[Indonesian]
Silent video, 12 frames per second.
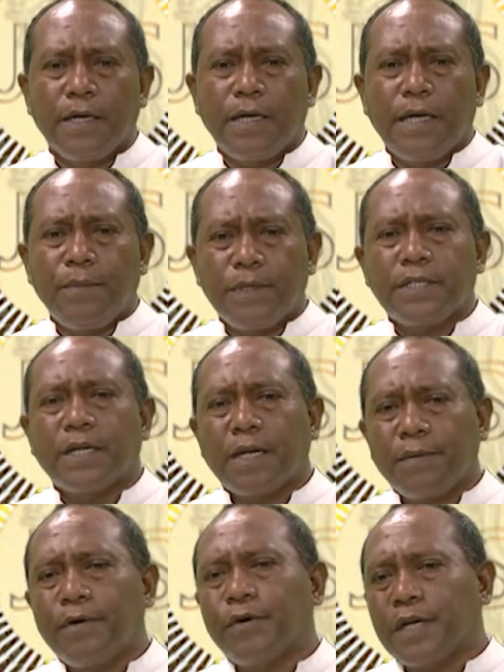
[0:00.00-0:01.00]
Imi
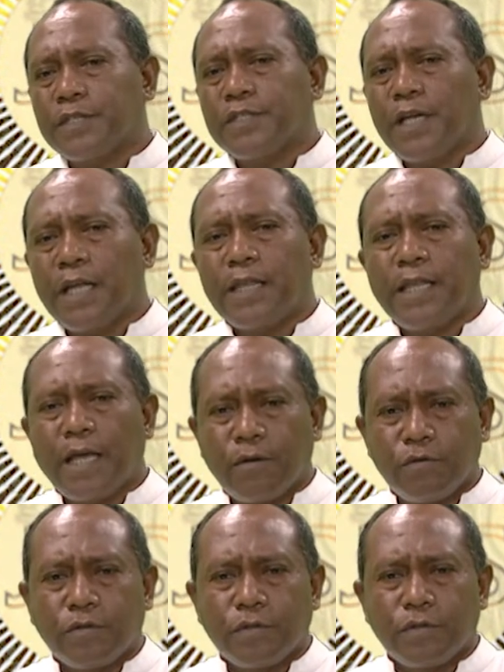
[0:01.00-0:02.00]
nebe oras ne
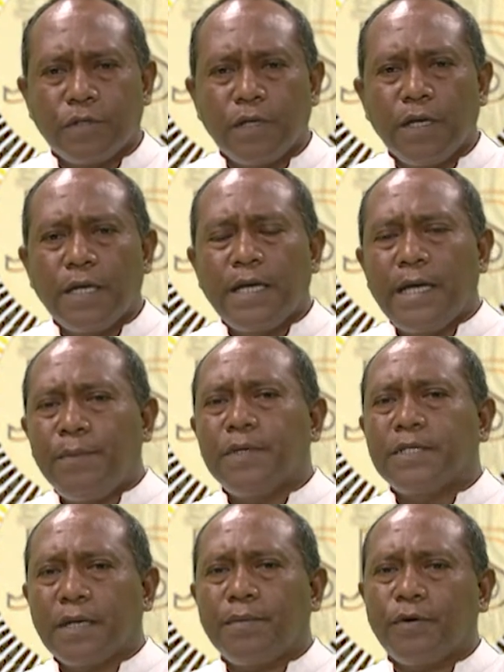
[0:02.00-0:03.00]
terus. Imi
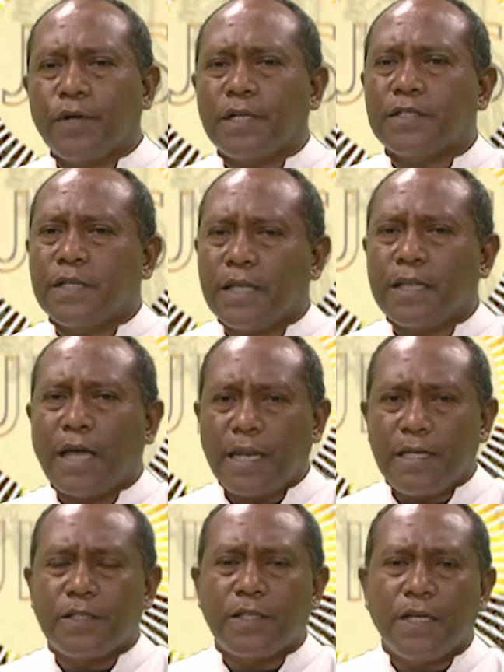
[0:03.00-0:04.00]
nebe oras ne
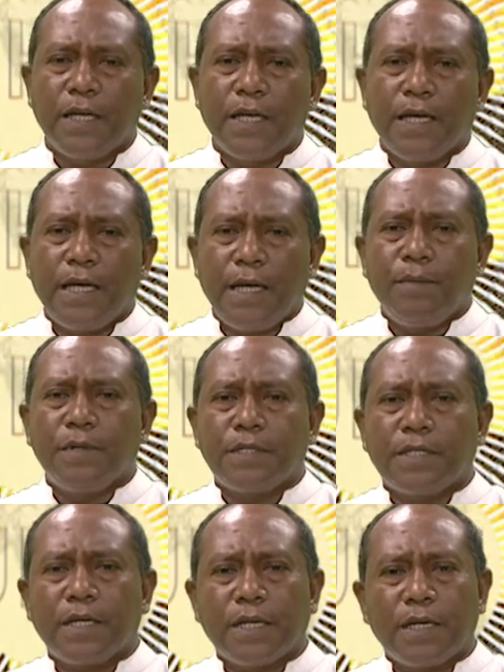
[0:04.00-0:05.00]
tanis. Imi
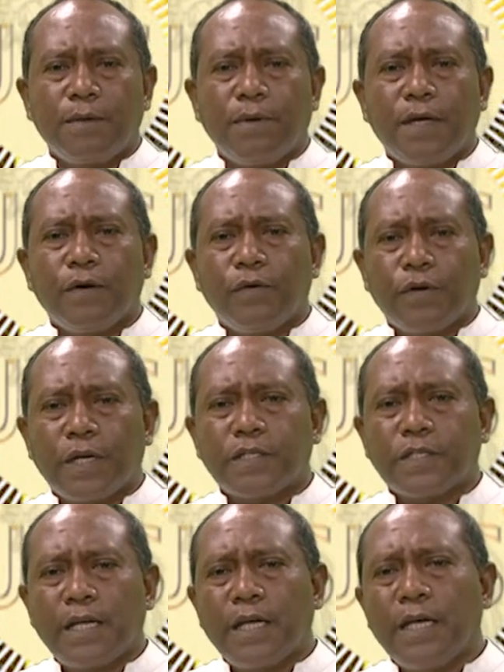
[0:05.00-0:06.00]
nebe oras
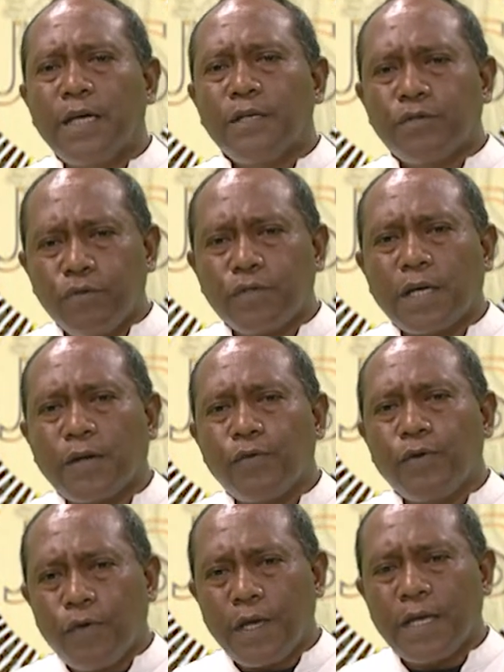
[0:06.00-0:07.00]
ne susar ui
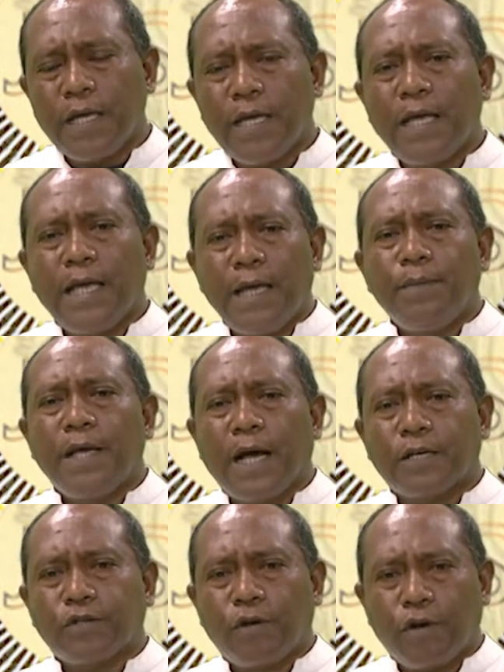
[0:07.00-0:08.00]
oing. Imi hak
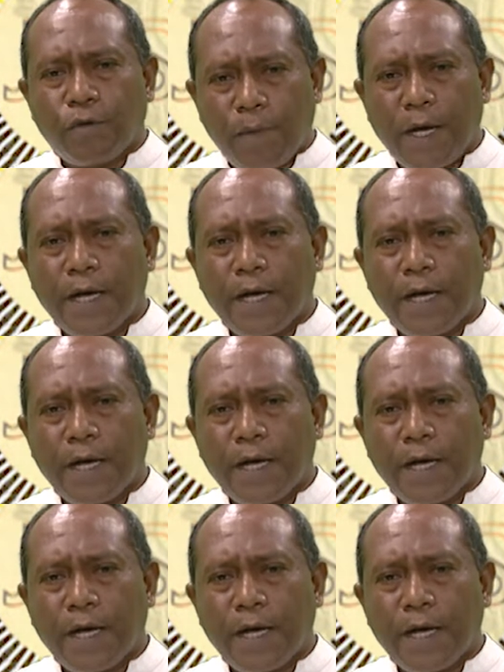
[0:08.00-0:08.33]
solok ba.